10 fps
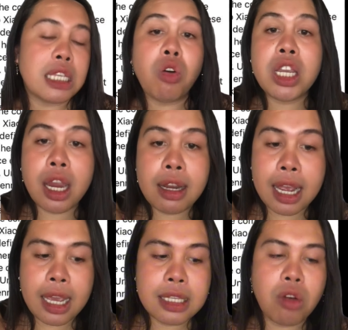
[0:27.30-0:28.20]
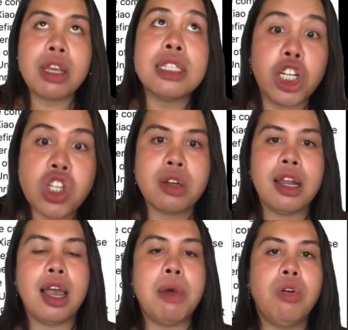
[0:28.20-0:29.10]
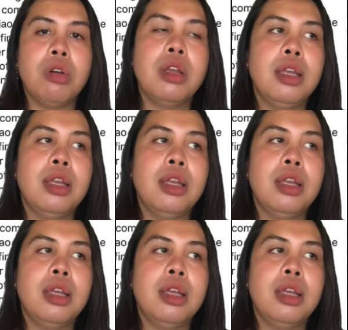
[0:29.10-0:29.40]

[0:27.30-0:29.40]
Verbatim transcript: akong gi-share guys akong gi-search ang mahong